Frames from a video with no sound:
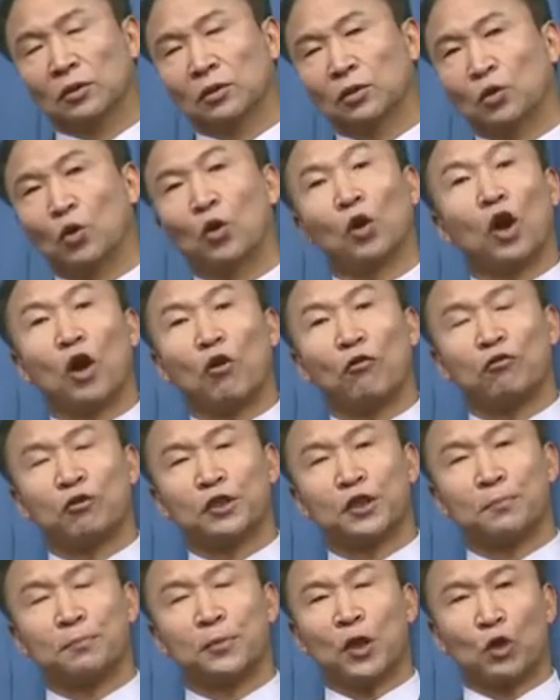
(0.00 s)
孔老夫
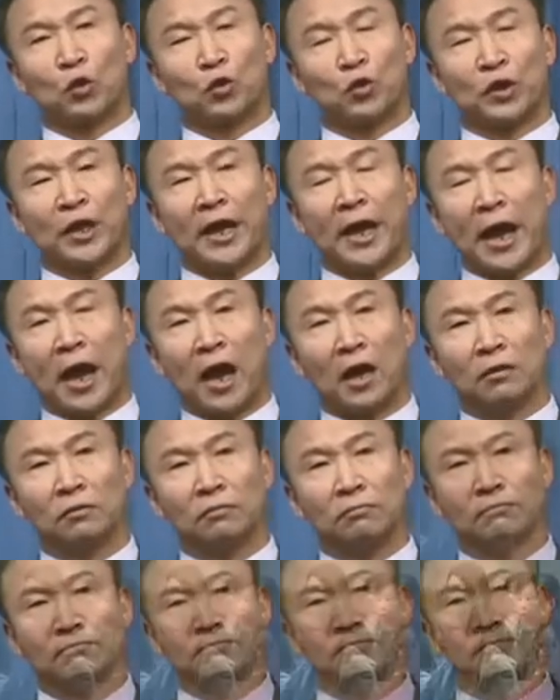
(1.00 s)
子表述那样，嗯，